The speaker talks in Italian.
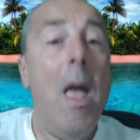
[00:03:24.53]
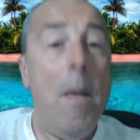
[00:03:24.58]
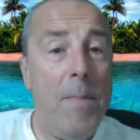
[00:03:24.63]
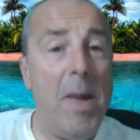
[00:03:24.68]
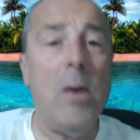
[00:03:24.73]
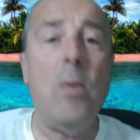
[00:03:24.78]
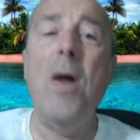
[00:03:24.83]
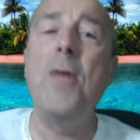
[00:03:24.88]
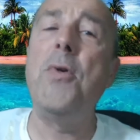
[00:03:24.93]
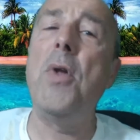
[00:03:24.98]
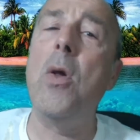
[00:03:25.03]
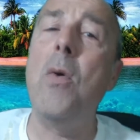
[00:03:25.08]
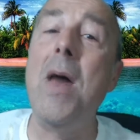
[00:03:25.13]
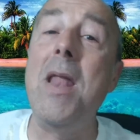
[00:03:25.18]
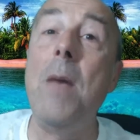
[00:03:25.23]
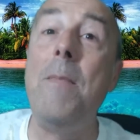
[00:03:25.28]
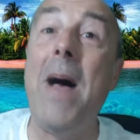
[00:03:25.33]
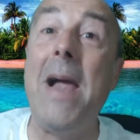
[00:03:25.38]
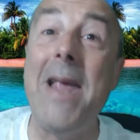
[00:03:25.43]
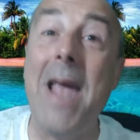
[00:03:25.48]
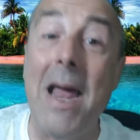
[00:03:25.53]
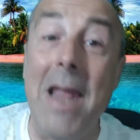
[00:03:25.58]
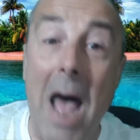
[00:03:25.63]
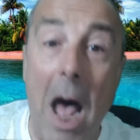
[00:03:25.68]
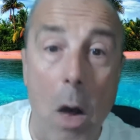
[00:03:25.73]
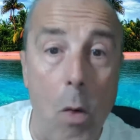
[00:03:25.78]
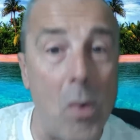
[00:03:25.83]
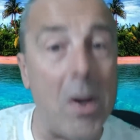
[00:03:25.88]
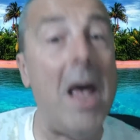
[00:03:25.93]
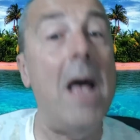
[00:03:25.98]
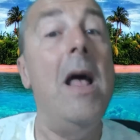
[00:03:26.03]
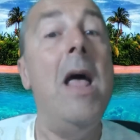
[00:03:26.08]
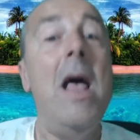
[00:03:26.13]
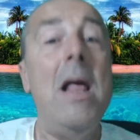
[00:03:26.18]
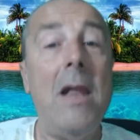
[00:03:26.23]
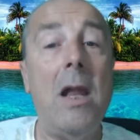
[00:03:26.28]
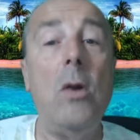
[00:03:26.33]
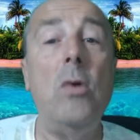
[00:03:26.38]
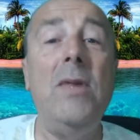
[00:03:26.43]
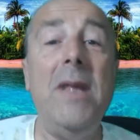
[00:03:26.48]
Per quanto riguarda Maria Laura,
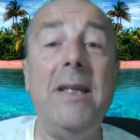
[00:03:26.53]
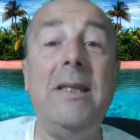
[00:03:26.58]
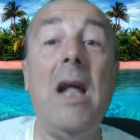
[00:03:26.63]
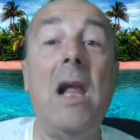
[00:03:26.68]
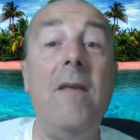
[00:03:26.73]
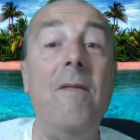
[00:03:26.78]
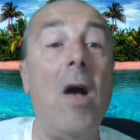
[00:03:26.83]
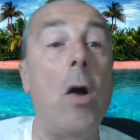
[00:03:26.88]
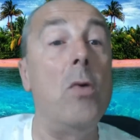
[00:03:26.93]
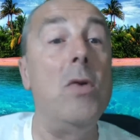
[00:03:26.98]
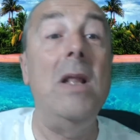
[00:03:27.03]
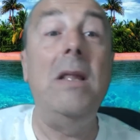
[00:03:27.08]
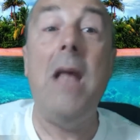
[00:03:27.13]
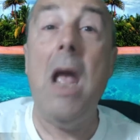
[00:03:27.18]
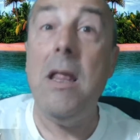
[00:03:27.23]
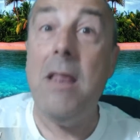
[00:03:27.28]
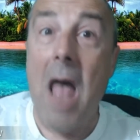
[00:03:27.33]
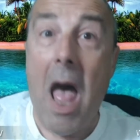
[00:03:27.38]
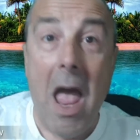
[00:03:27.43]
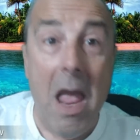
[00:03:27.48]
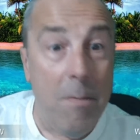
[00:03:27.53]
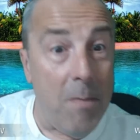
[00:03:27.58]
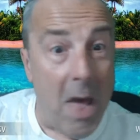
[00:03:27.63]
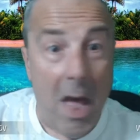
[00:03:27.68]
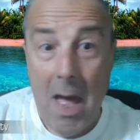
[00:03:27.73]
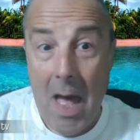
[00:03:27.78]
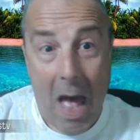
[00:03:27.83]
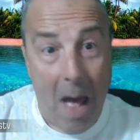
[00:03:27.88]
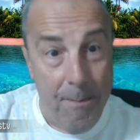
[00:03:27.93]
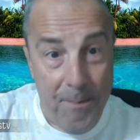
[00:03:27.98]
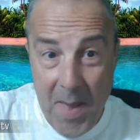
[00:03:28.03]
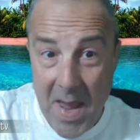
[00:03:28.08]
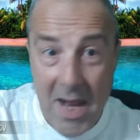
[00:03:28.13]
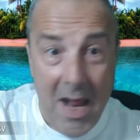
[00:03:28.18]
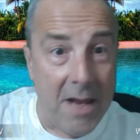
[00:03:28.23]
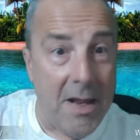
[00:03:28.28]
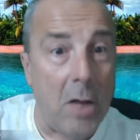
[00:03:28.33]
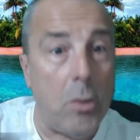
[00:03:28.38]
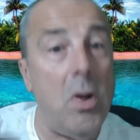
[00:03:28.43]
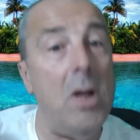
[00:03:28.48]
la notizia arriva con il daytime appena
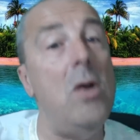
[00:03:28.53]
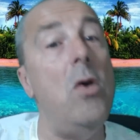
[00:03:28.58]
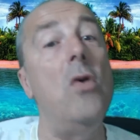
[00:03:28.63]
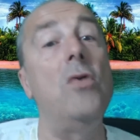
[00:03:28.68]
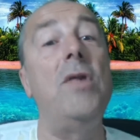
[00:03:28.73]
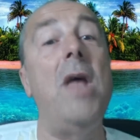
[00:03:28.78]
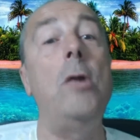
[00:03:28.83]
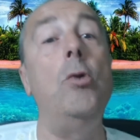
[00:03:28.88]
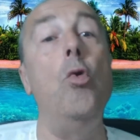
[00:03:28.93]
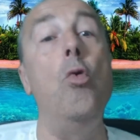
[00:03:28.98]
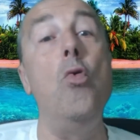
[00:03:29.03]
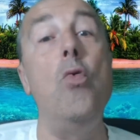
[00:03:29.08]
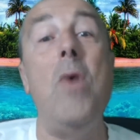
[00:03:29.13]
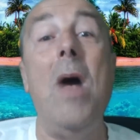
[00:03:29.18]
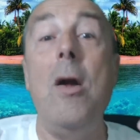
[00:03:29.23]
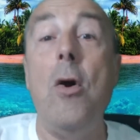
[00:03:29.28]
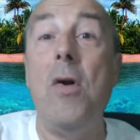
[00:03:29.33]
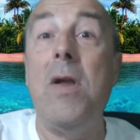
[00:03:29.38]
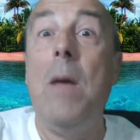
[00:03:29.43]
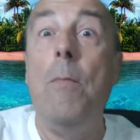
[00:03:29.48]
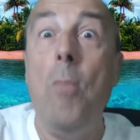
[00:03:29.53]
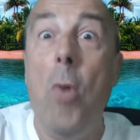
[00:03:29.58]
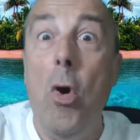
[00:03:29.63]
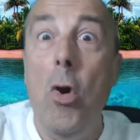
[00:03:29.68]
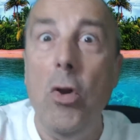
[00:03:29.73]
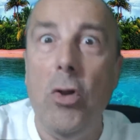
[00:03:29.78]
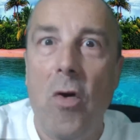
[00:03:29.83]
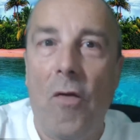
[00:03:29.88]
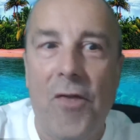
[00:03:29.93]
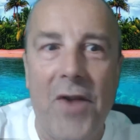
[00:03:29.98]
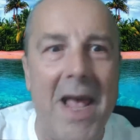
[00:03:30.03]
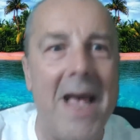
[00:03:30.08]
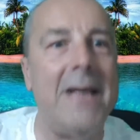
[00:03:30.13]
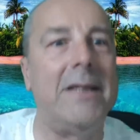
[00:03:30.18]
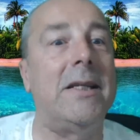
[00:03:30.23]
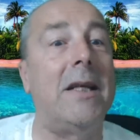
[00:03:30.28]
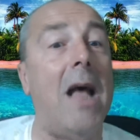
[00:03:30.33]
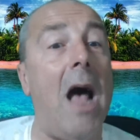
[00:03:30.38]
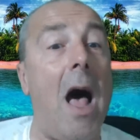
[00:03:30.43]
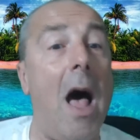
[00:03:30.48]
andato in onda e dunque ancora molto
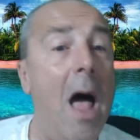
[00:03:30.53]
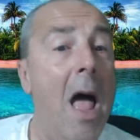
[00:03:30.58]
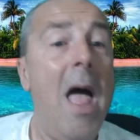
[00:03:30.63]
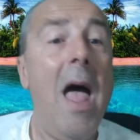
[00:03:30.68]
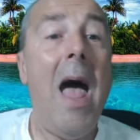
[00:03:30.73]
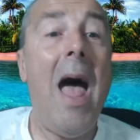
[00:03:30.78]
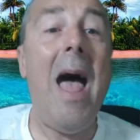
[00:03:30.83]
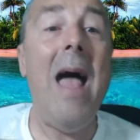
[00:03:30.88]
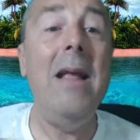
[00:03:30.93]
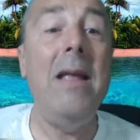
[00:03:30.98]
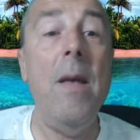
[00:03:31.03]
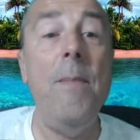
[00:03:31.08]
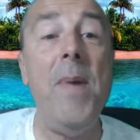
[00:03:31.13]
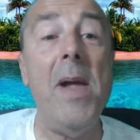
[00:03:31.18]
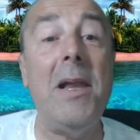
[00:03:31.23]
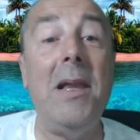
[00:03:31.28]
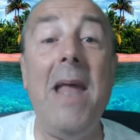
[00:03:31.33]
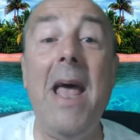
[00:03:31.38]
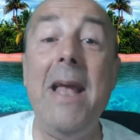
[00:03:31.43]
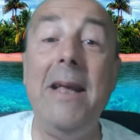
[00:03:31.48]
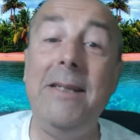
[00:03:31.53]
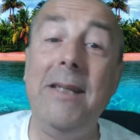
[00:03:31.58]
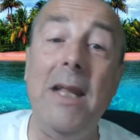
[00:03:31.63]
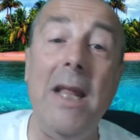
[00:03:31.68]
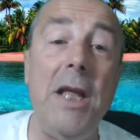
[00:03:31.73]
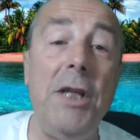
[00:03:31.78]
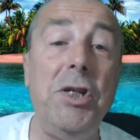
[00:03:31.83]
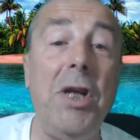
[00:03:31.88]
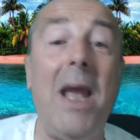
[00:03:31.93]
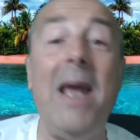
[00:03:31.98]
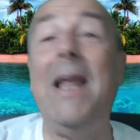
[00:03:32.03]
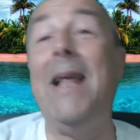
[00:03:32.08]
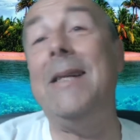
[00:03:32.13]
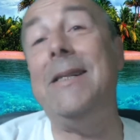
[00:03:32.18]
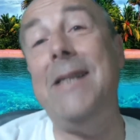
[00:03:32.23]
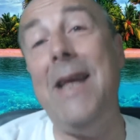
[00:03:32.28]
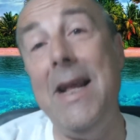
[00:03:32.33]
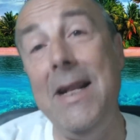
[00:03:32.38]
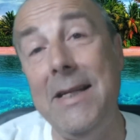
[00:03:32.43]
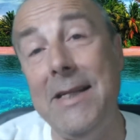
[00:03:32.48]
fresca. Anche per lei si legge che
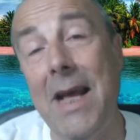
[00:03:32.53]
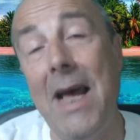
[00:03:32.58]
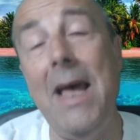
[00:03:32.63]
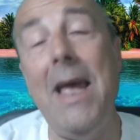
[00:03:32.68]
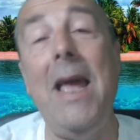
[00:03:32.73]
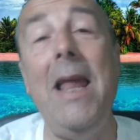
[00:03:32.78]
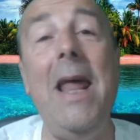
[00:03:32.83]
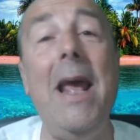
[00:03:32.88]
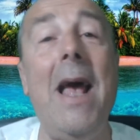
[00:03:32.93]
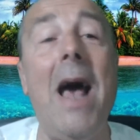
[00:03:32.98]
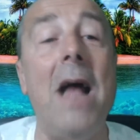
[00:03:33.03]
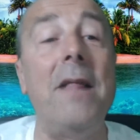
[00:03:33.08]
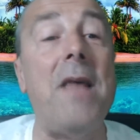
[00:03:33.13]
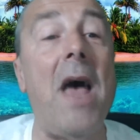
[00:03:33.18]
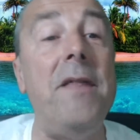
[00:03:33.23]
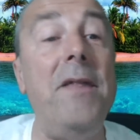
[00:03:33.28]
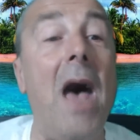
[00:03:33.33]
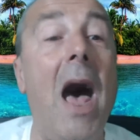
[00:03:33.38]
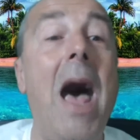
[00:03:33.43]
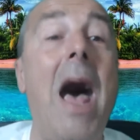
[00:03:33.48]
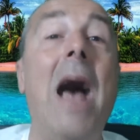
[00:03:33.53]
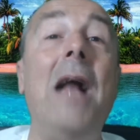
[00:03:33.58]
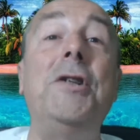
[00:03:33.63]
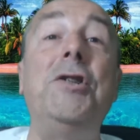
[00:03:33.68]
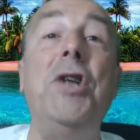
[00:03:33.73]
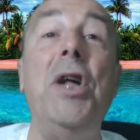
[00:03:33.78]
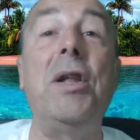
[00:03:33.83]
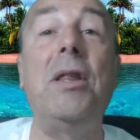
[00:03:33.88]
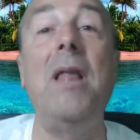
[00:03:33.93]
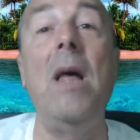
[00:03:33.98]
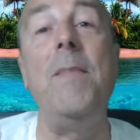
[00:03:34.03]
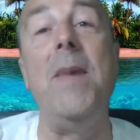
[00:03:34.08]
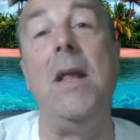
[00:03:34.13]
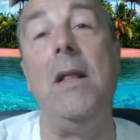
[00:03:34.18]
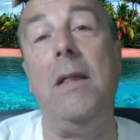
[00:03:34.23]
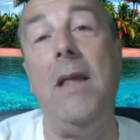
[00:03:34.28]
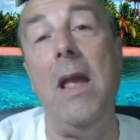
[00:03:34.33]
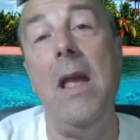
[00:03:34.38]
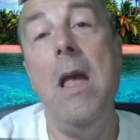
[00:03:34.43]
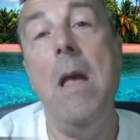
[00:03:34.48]
l'assenza è legata ad
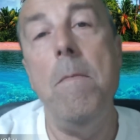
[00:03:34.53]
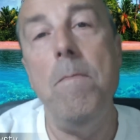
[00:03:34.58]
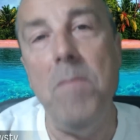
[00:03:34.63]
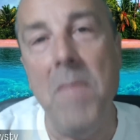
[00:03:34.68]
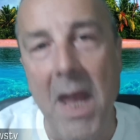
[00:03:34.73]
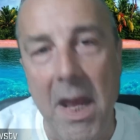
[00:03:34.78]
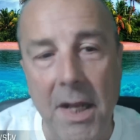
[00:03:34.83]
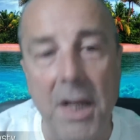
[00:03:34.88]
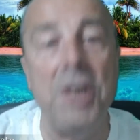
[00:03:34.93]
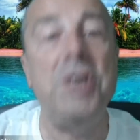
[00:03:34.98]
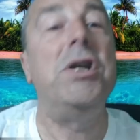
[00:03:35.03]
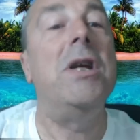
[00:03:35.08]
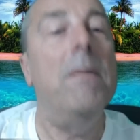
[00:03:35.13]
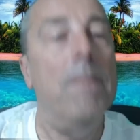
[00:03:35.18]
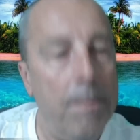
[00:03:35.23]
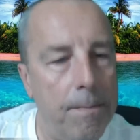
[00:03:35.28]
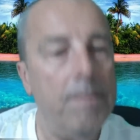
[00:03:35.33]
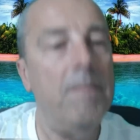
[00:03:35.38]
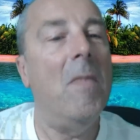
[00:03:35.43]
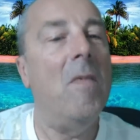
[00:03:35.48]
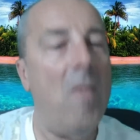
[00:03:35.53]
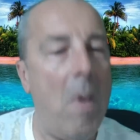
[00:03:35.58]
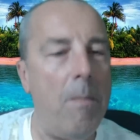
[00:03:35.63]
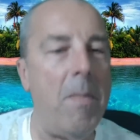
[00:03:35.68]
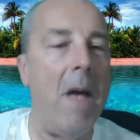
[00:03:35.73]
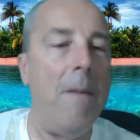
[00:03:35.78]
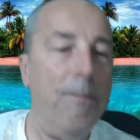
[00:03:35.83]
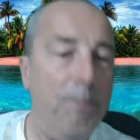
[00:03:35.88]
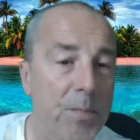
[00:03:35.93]
accertamenti medici. Vabbè.